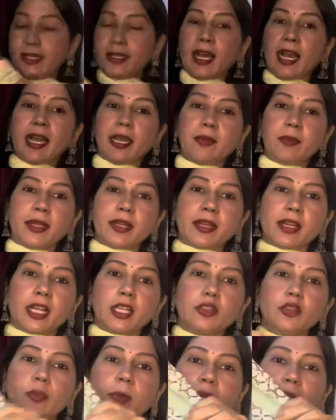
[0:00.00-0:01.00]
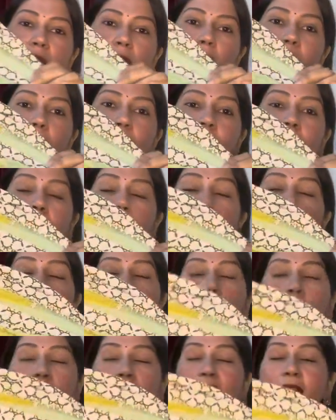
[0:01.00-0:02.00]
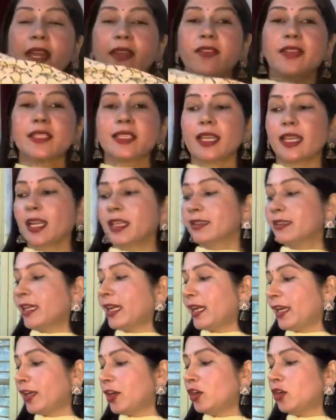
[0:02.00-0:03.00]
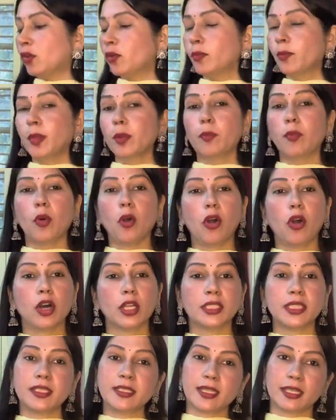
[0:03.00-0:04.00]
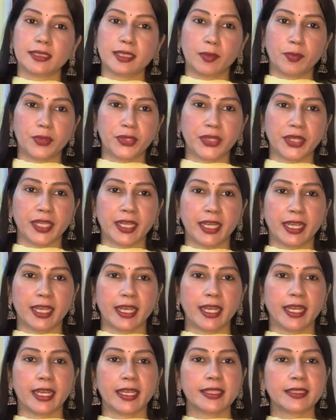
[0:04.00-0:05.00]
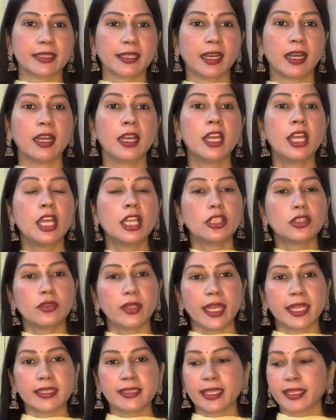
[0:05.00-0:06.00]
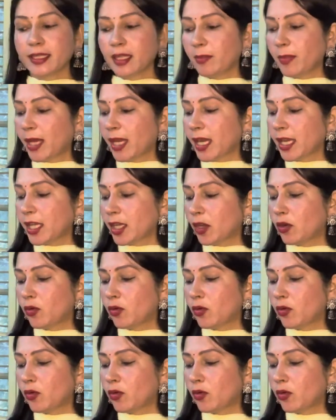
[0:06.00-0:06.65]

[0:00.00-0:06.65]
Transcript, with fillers: ढाई मीटर का दुपट्टा मिल रहा है बहुत हैवी सा लगता है एंड लुक भी बहुत ही ज्यादा प्रोटी आया है इसका तो नेक्स्ट सेट हमारा ये